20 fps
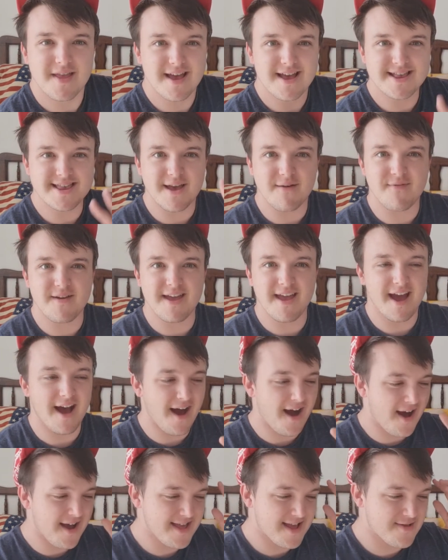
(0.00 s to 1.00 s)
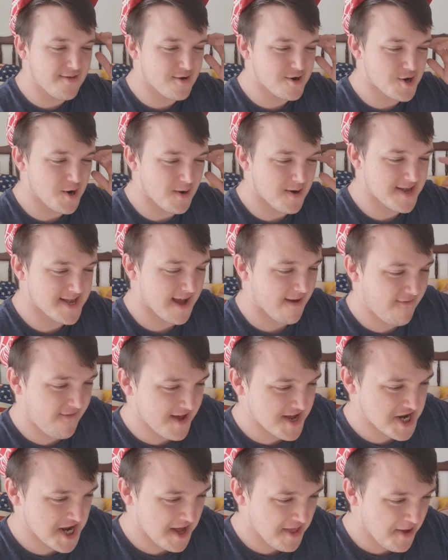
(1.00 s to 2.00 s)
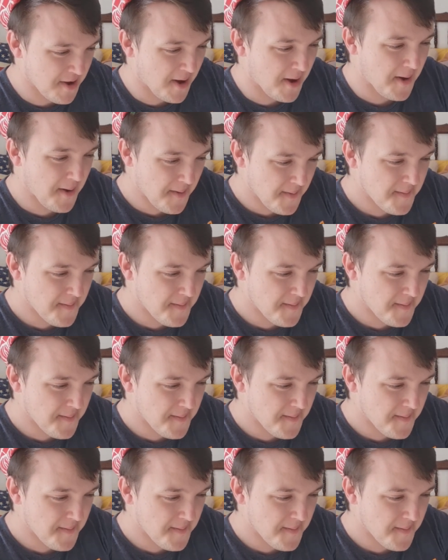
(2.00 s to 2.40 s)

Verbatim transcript: Ça fait... Ah, il y a toujours le ça fait, j'adore.